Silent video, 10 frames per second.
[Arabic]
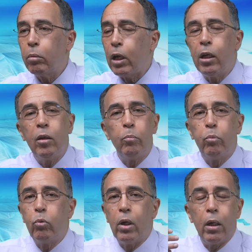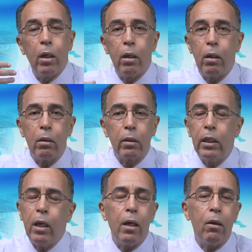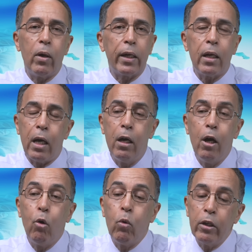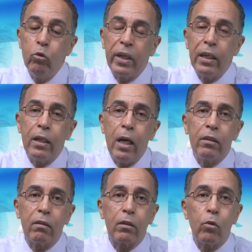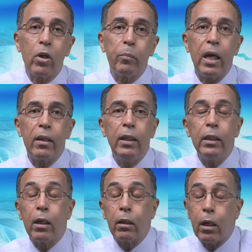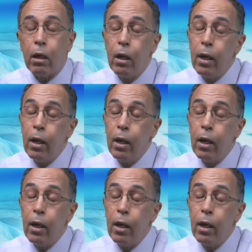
قلب وكلى وغيرها ويمكن لنا أن تتطور بهذه الطريقة الطريقة